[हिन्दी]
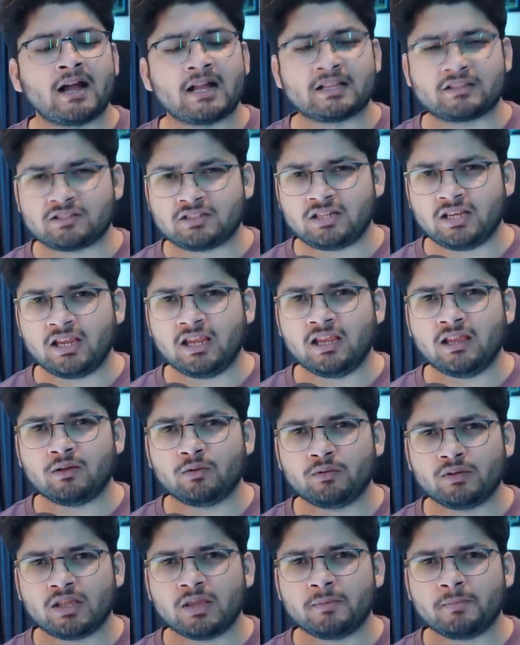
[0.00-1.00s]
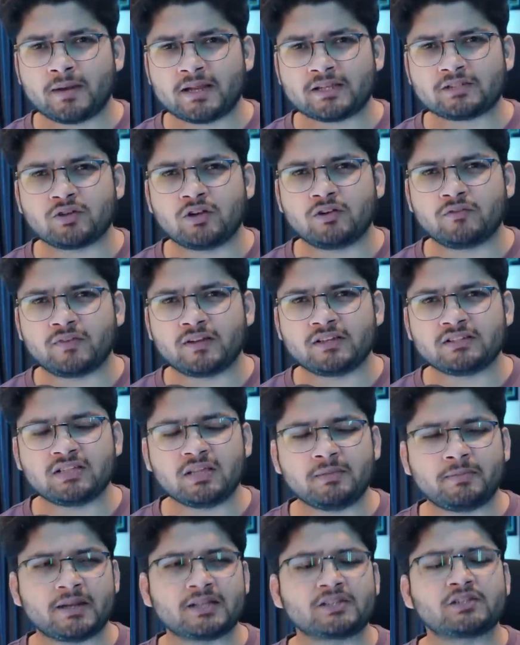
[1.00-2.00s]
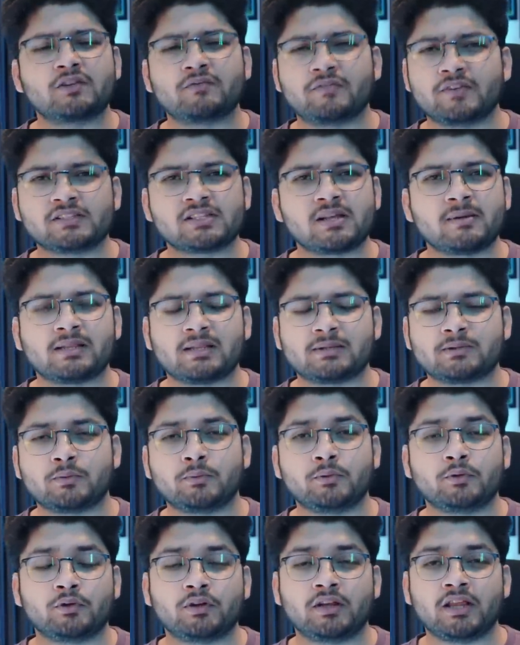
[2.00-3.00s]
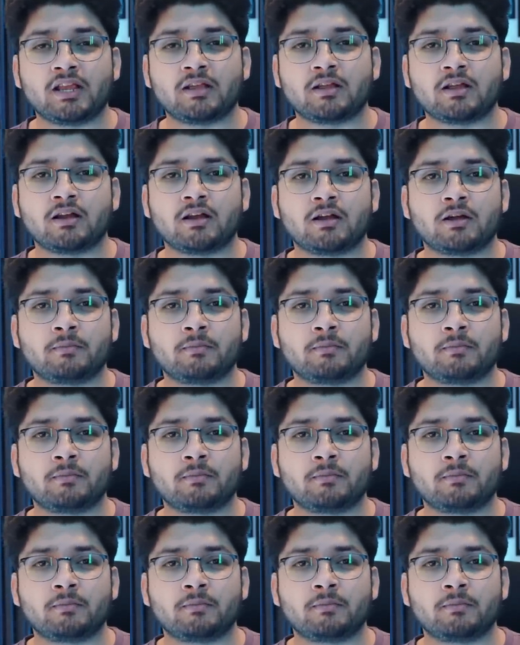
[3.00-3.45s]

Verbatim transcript: अच्छी उनकी प्रेस कॉन्फ्रेंस थी प्रेस कॉन्फ्रेंस का मतलब जो भी उन्होंने एक